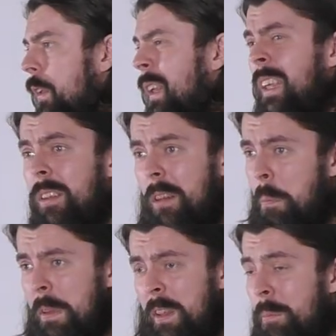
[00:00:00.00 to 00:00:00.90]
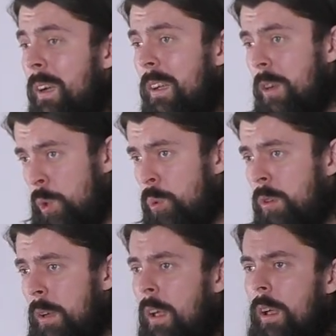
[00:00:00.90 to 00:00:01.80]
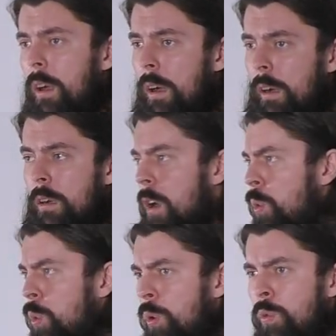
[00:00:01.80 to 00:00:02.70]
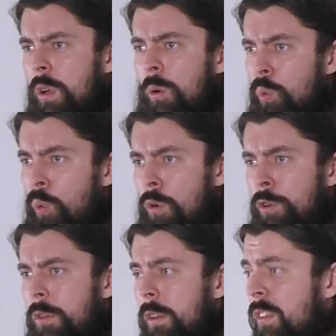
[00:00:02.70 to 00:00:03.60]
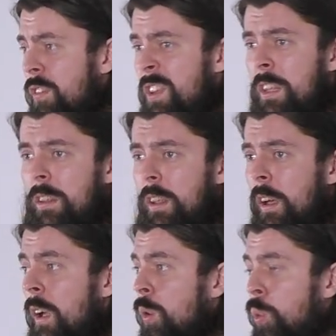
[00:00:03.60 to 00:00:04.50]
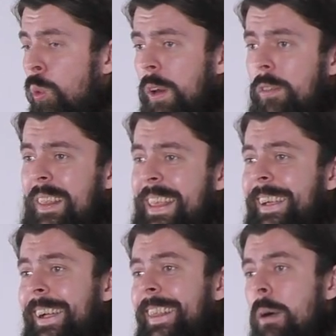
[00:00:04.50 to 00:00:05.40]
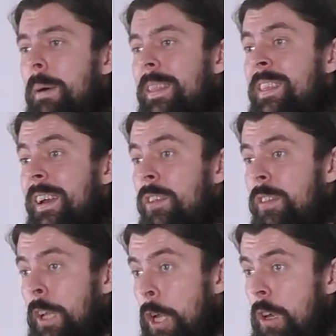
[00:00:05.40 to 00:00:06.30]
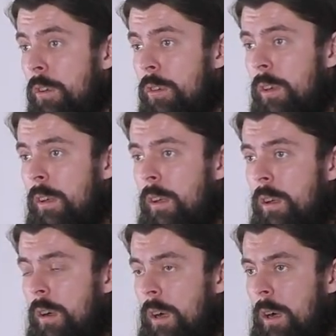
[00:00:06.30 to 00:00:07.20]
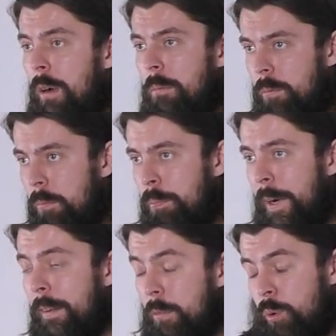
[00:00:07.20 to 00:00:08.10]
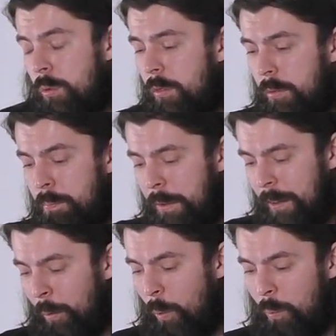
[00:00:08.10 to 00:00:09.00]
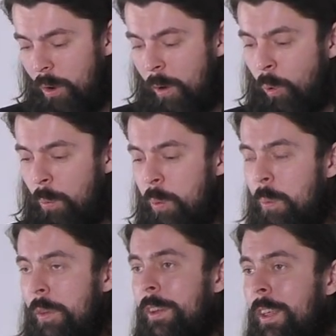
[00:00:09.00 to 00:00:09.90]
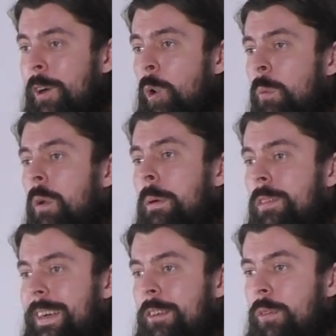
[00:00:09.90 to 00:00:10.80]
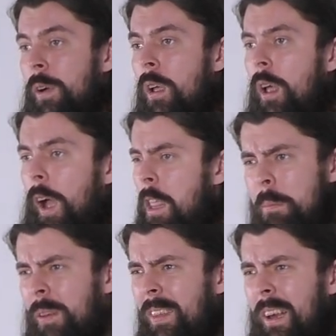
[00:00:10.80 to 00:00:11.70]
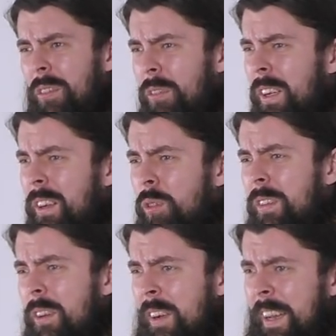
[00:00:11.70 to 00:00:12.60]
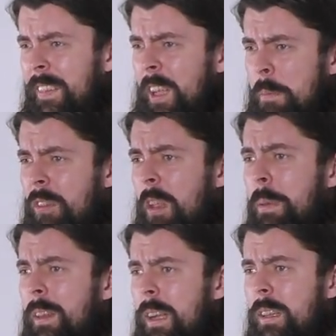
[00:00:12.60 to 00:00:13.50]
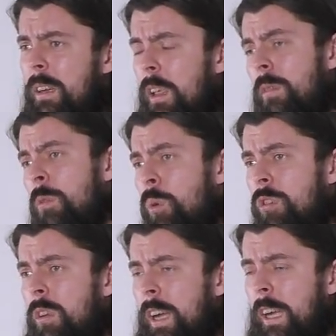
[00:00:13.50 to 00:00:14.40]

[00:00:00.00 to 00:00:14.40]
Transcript: Если бы не мы, люди, а коровы, овцы, свиньи, курицы никогда бы не расселились а, по, ну, по такому огромному, на таких огромных пространствах. Они бы остались в своих э, коренных обитаниях и, возможно,